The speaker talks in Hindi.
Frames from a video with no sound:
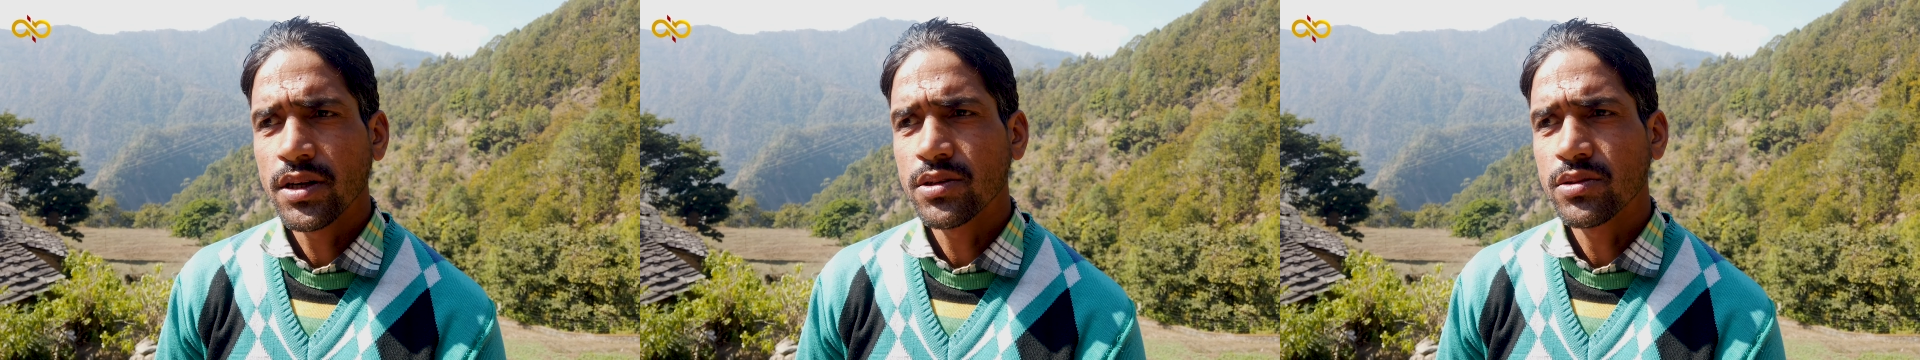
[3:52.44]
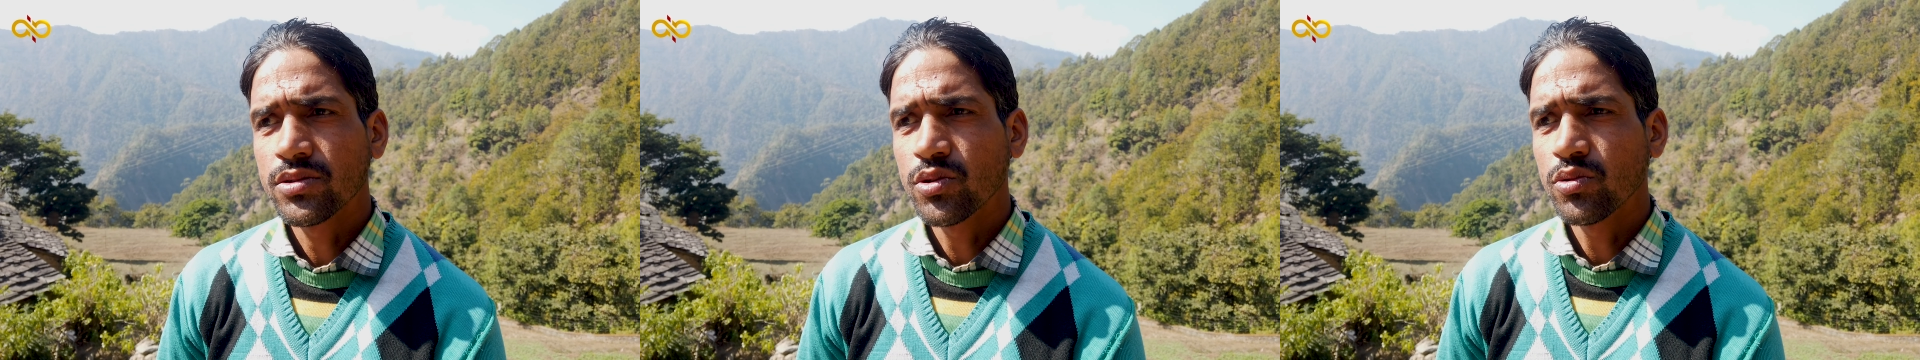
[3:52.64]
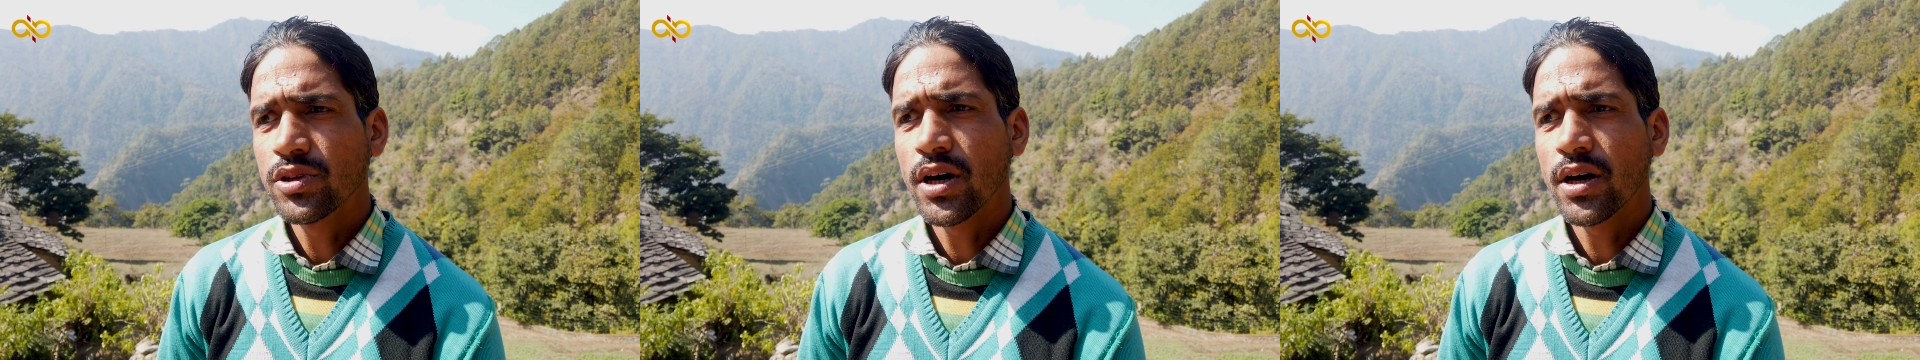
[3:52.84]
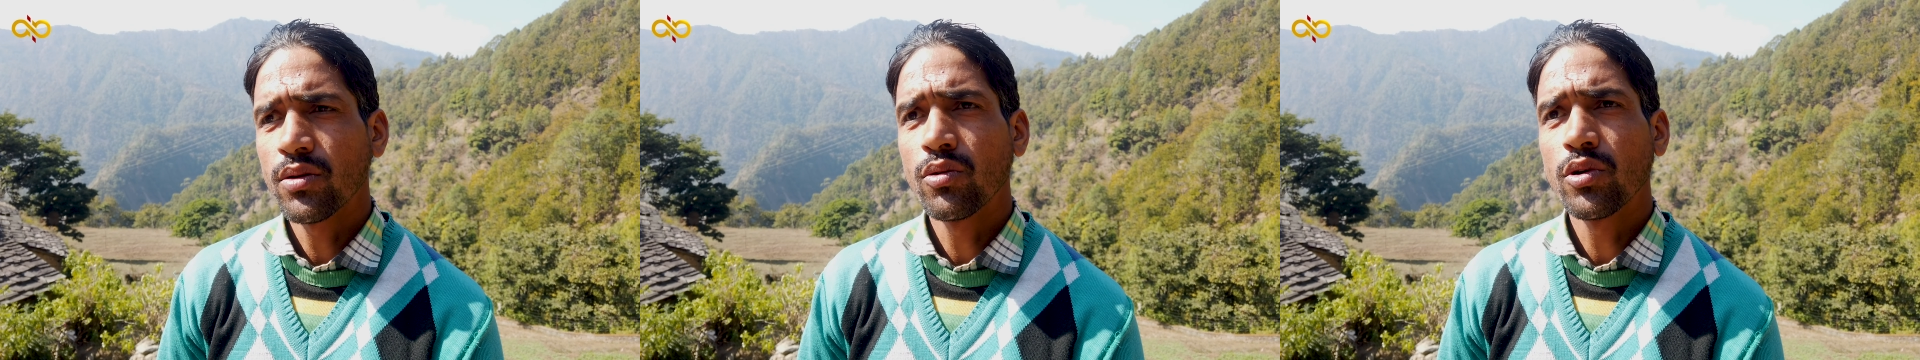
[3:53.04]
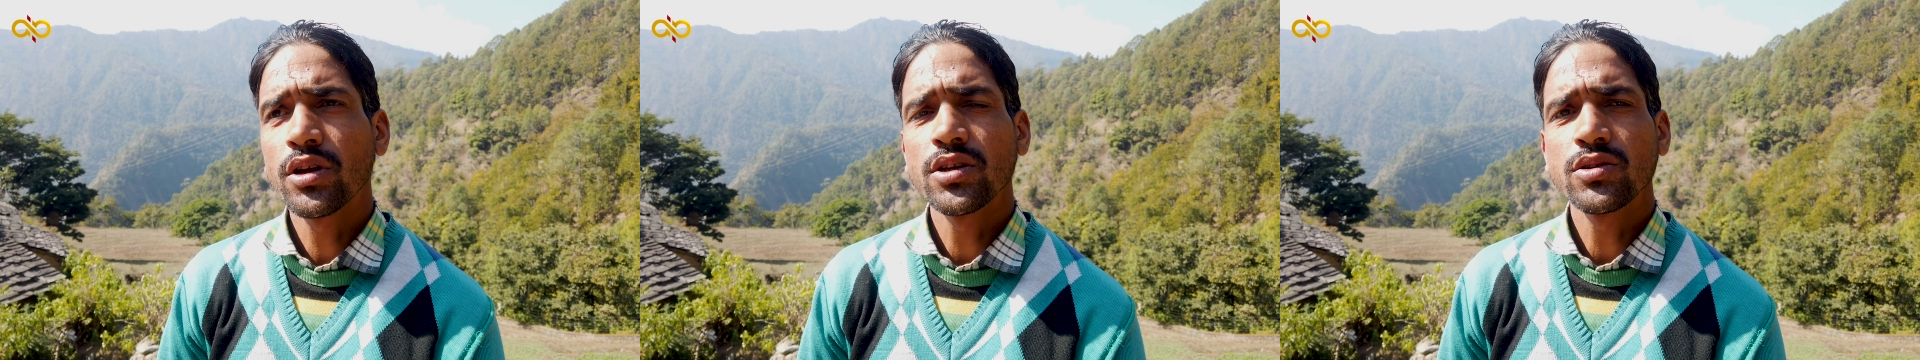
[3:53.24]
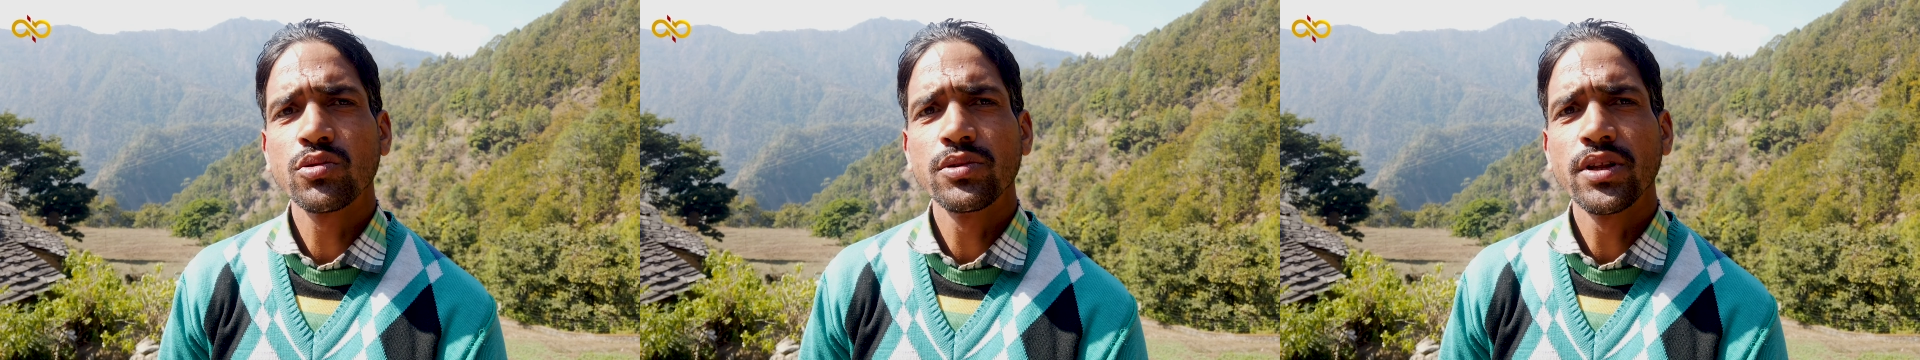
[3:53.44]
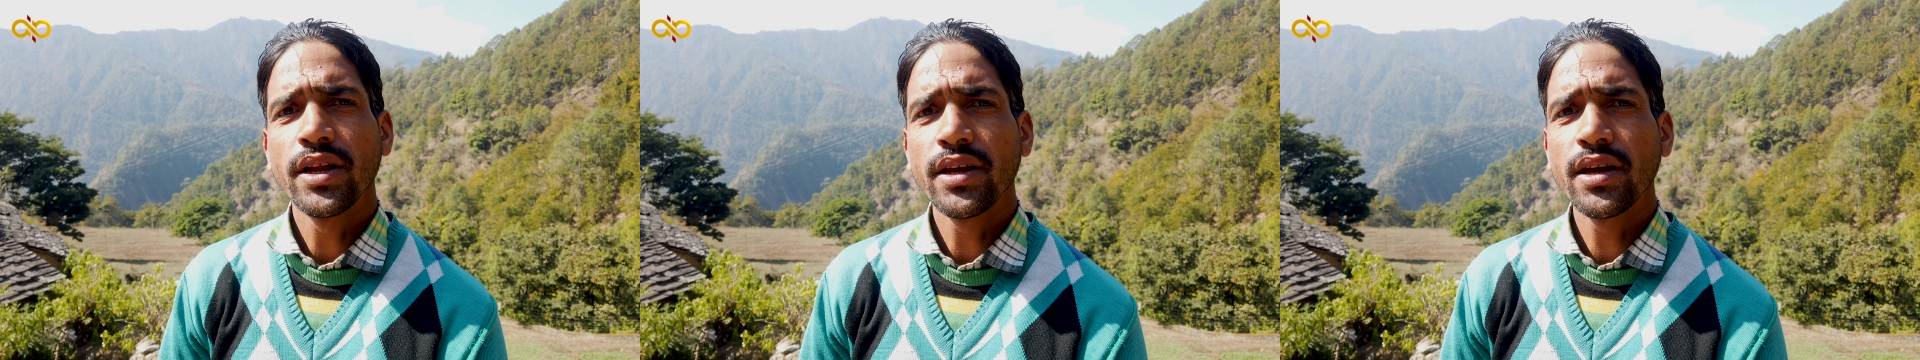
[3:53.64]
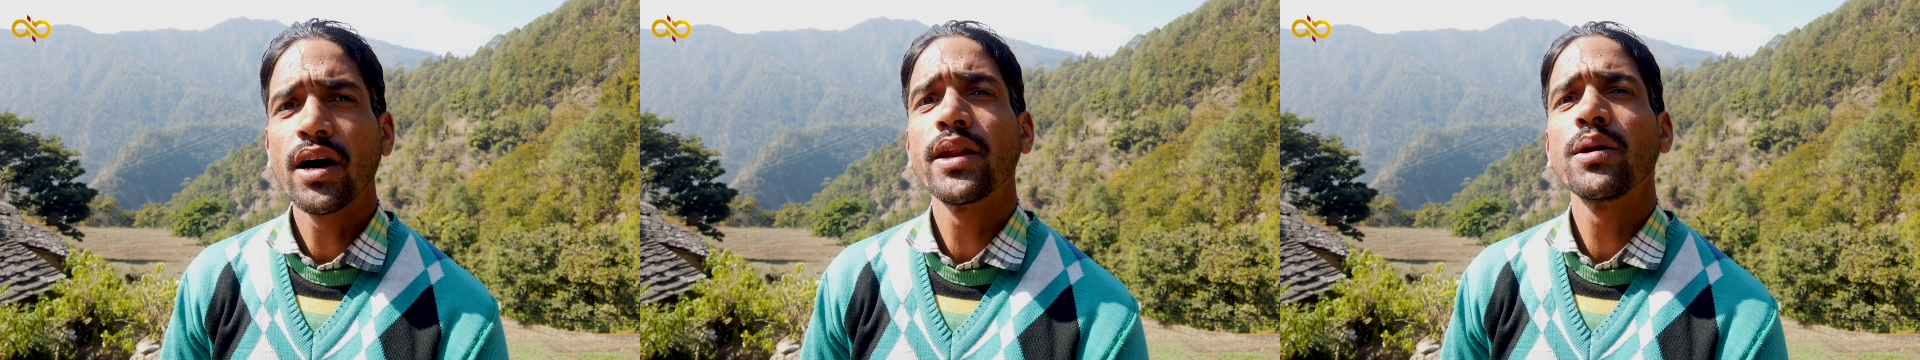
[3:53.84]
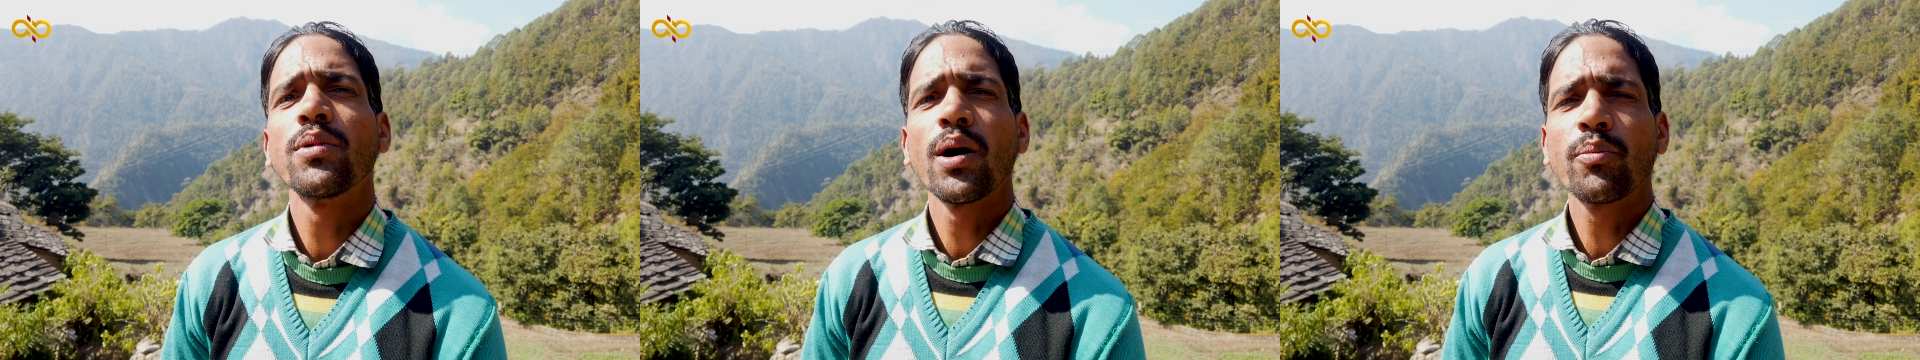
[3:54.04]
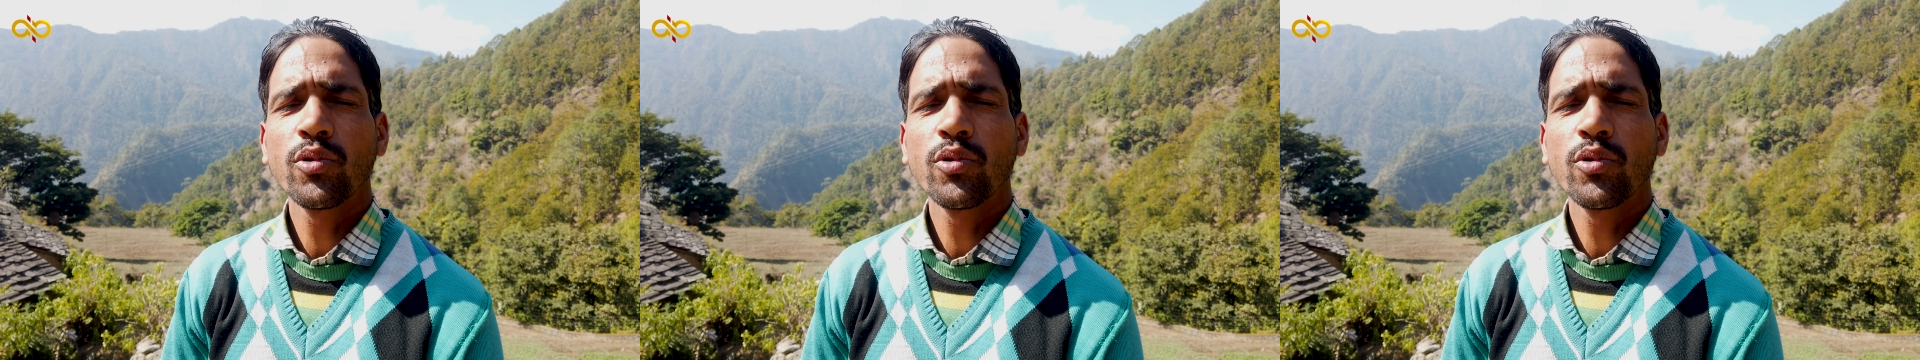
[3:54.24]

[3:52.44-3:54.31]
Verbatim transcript: इधर सुविधा रोड की सुविधा नहीं आने